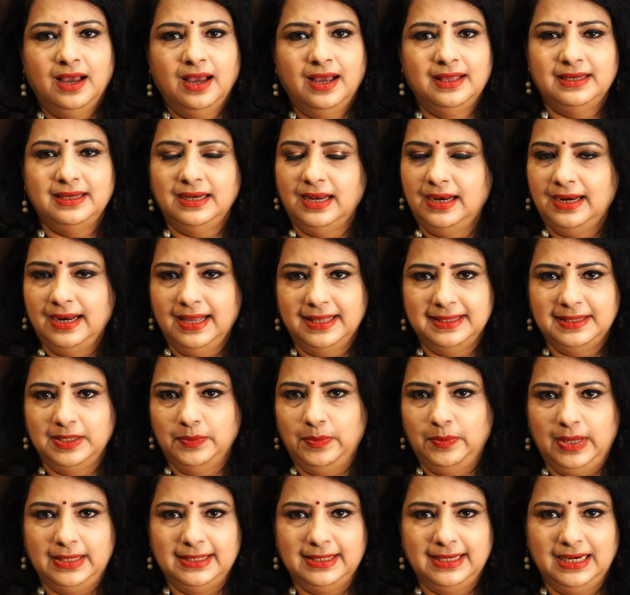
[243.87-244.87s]
அதனால்
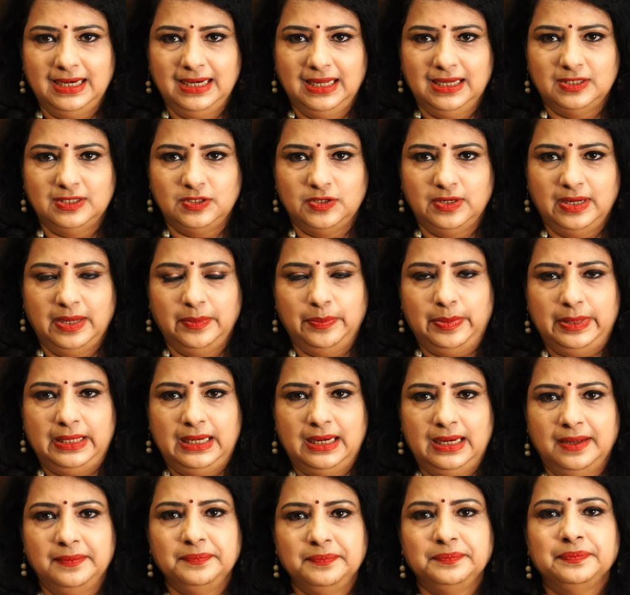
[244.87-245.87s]
அந்த மாதிரி நீங்கள் ட்ரை
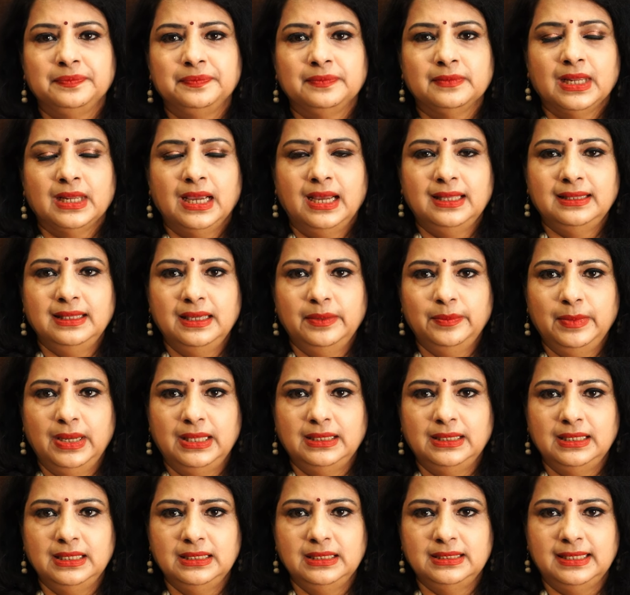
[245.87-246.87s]
பண்ணலாம் அதே
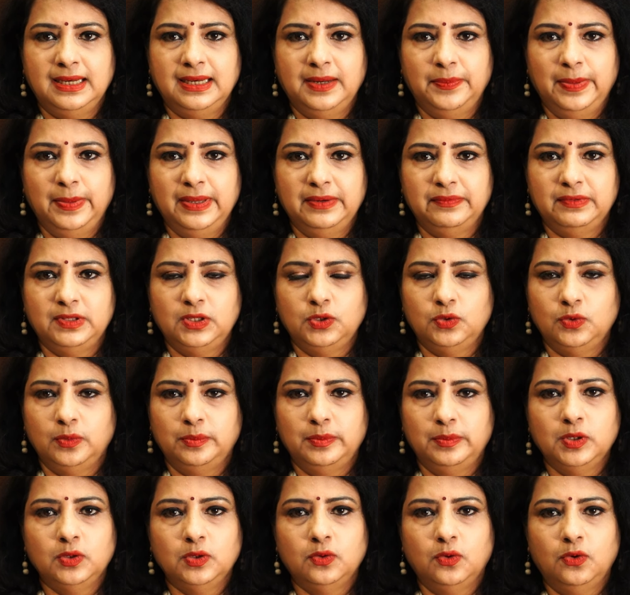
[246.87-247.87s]
மாதிரி சில பேர் வந்து
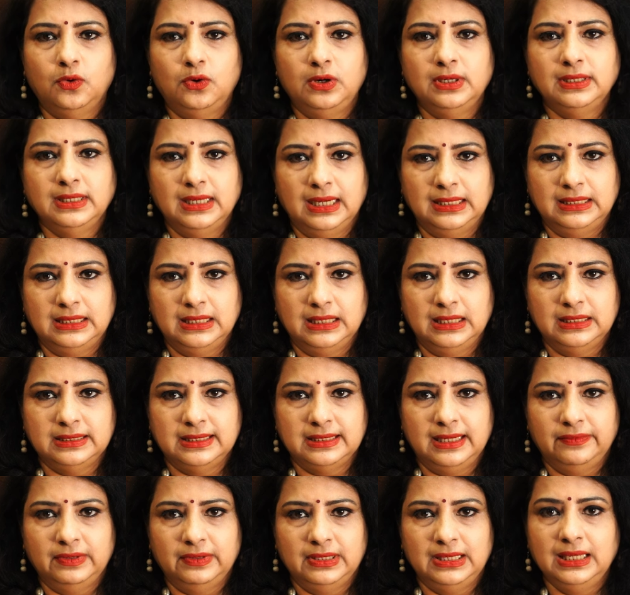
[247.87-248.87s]
ரொம்ப கோல்ட்
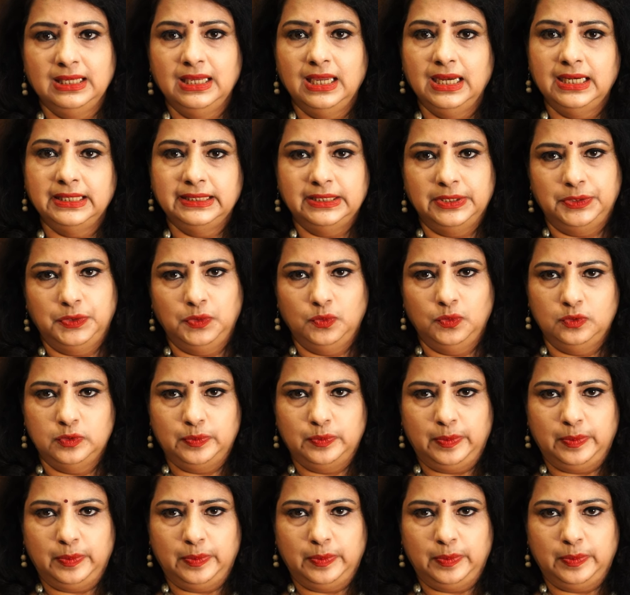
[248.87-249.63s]
கண்ட்ரீஸில் வந்து ஹீட்டர் யூஸ்